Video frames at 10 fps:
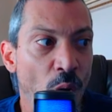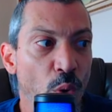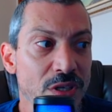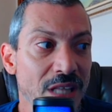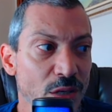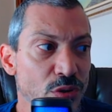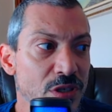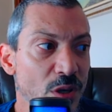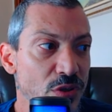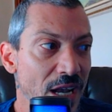O status de
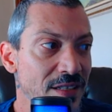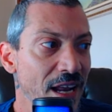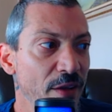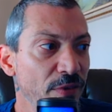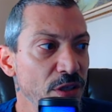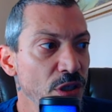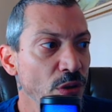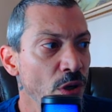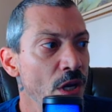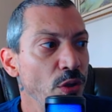seu saque será
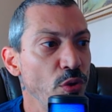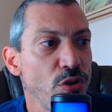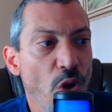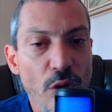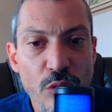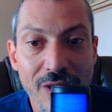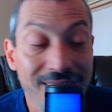refletido no histórico de